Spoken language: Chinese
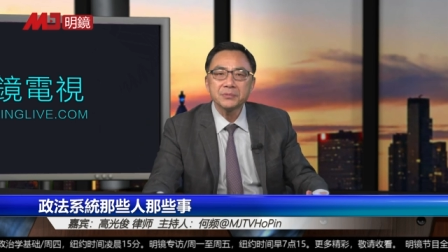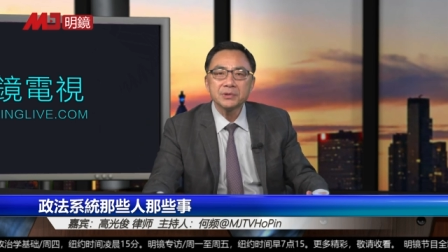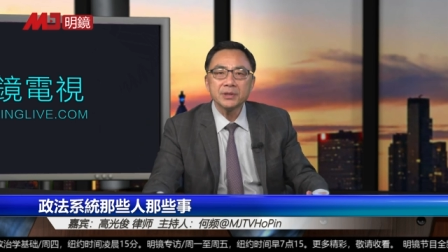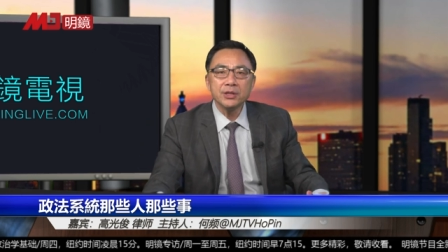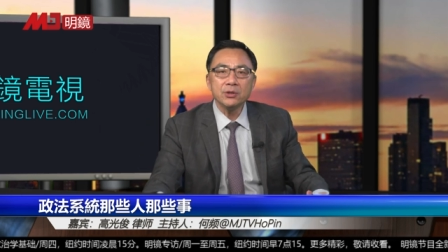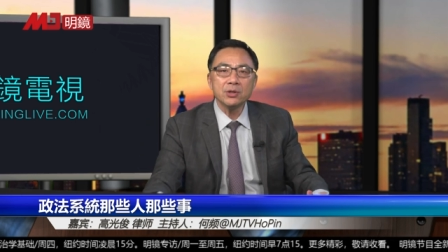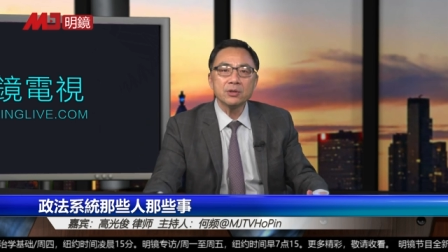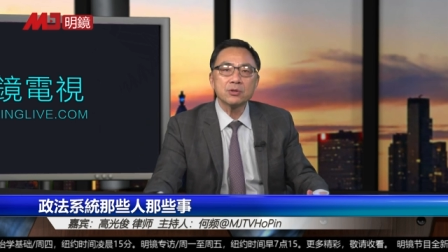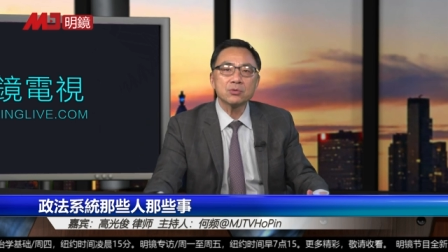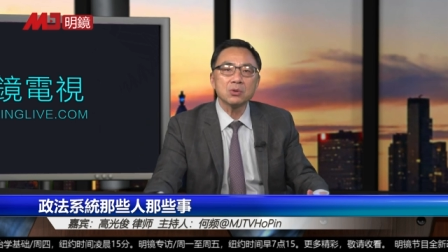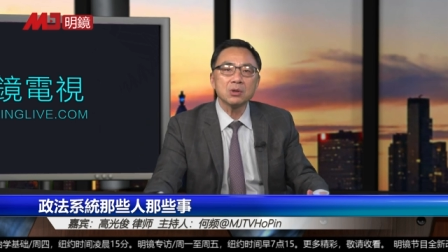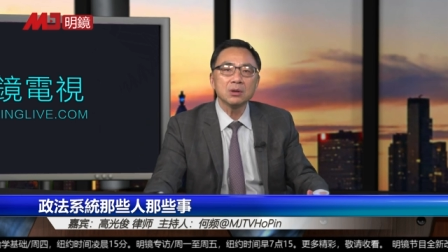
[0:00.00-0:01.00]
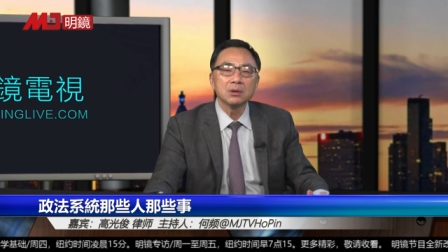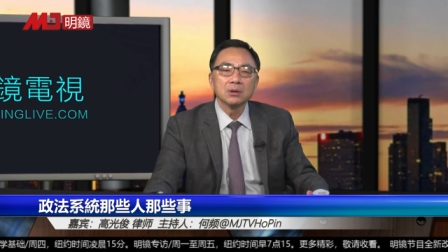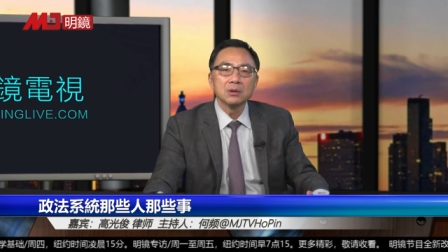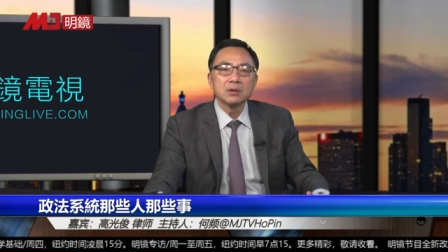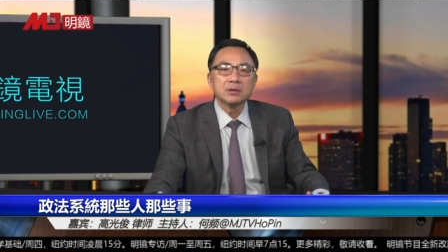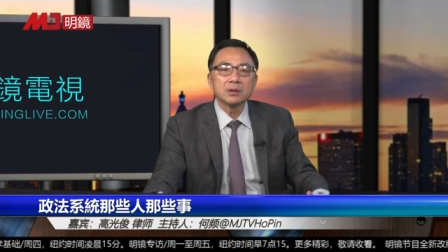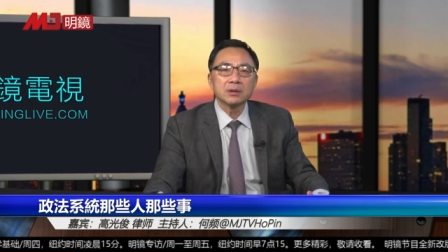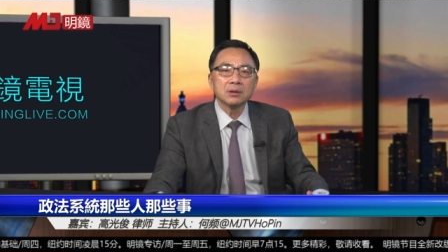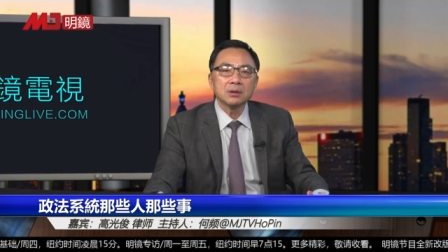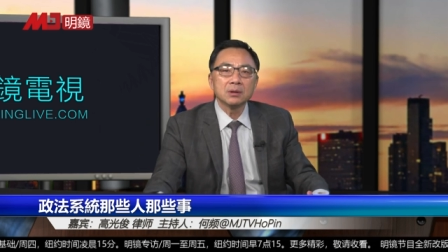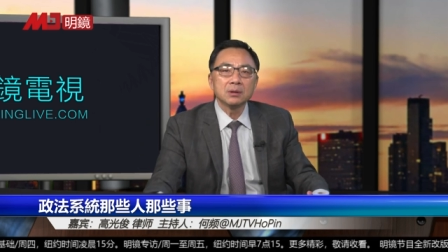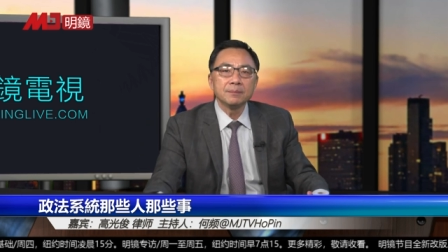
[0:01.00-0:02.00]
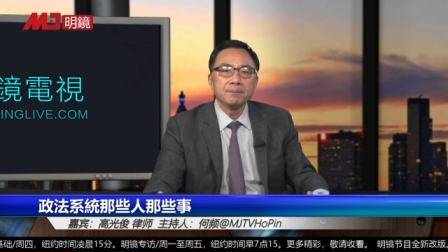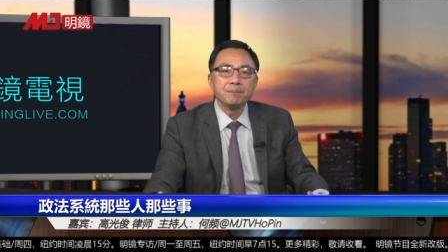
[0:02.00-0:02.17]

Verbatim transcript: 那又有人说这个